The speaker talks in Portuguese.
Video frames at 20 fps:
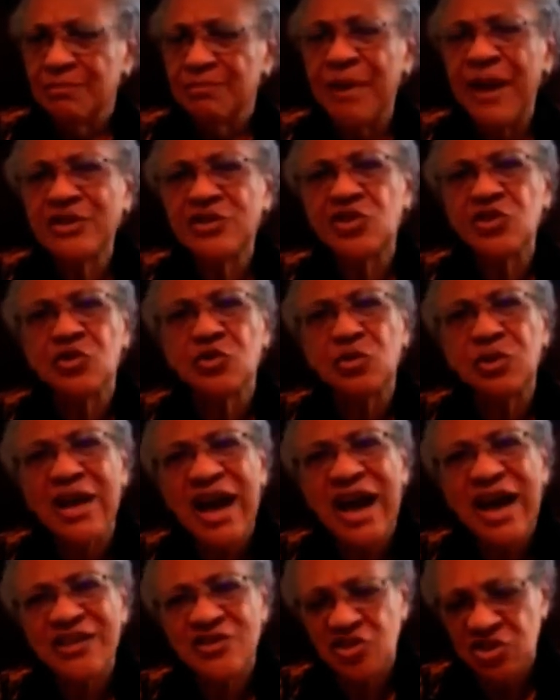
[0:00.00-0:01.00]

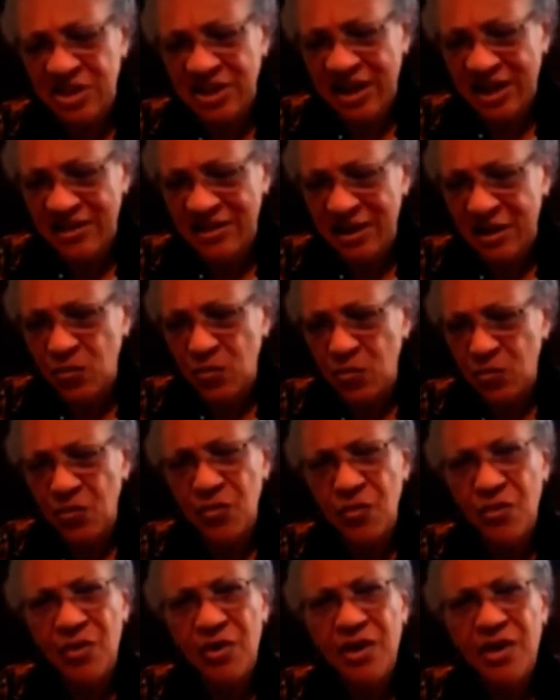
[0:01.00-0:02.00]
particular de cada um
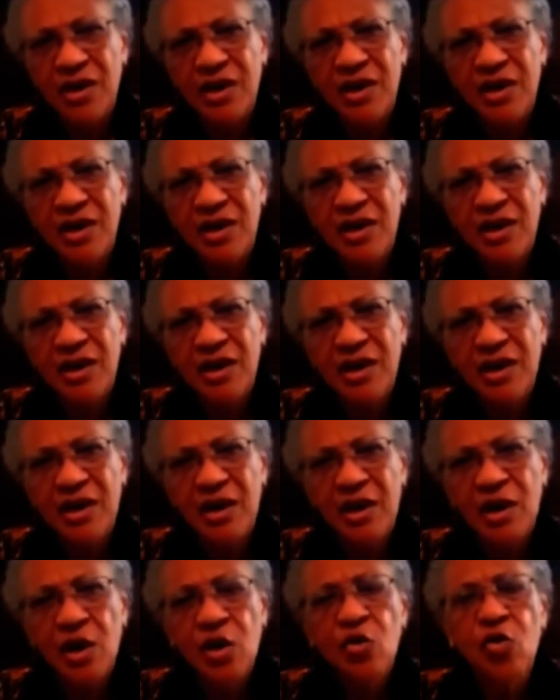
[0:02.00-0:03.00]

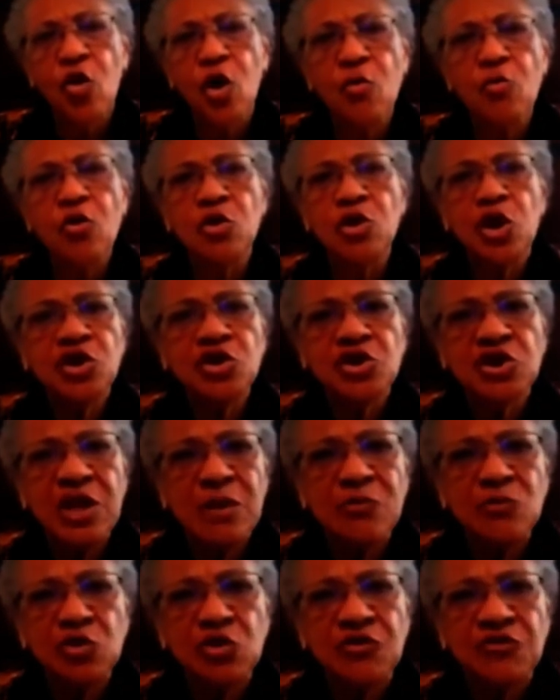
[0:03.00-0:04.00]
como nós
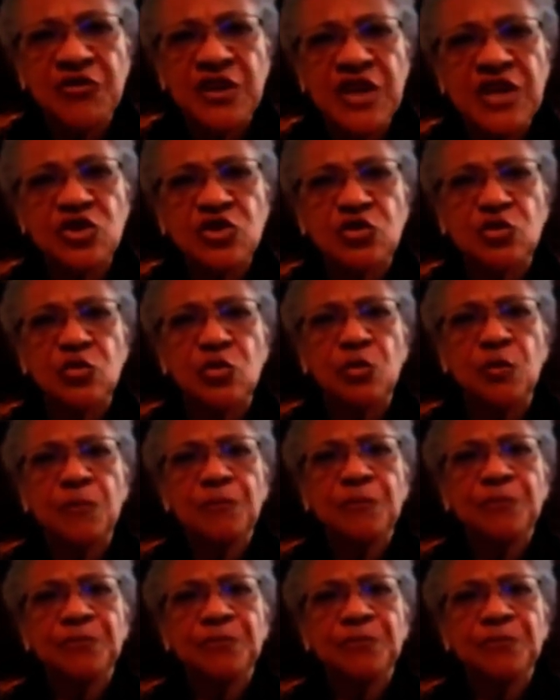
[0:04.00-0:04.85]
temos visto